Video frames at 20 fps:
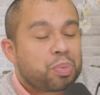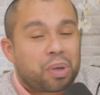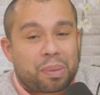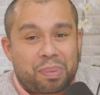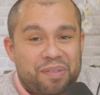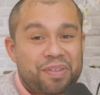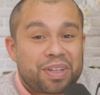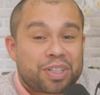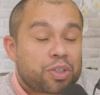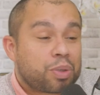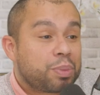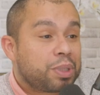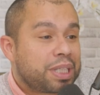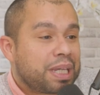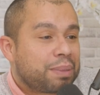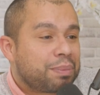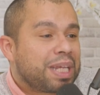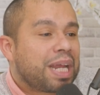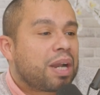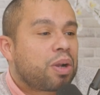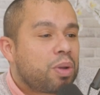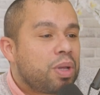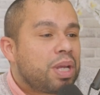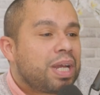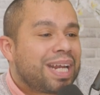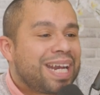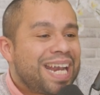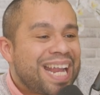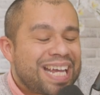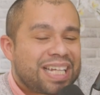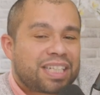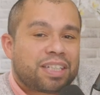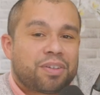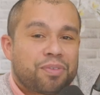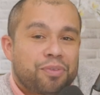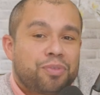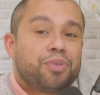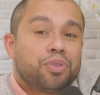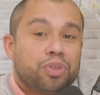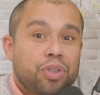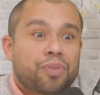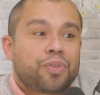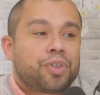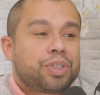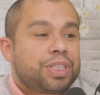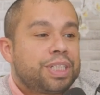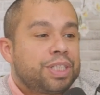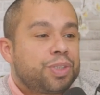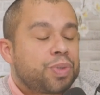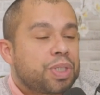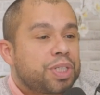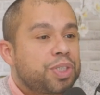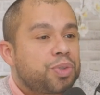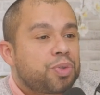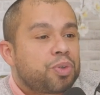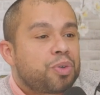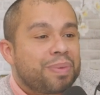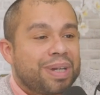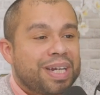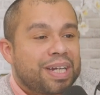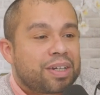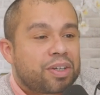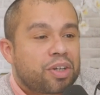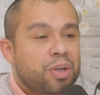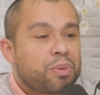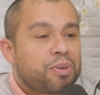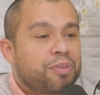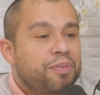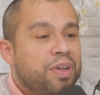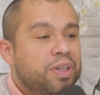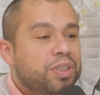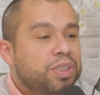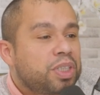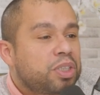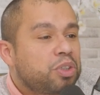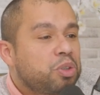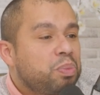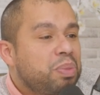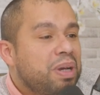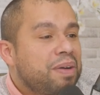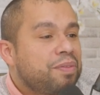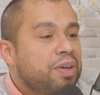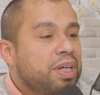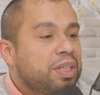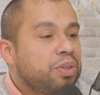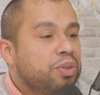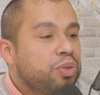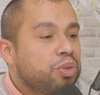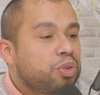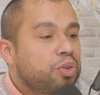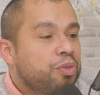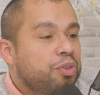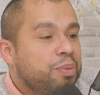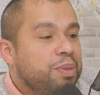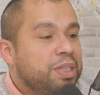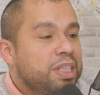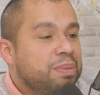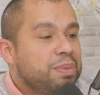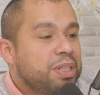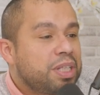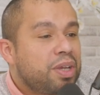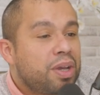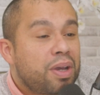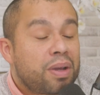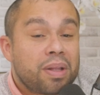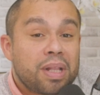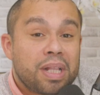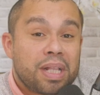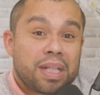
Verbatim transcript: pourrais pas faire ce commentaire. Mais alors, là, vous, dans votre situation, ben, comment faire en sorte de ne pas avoir de non-conformité mineure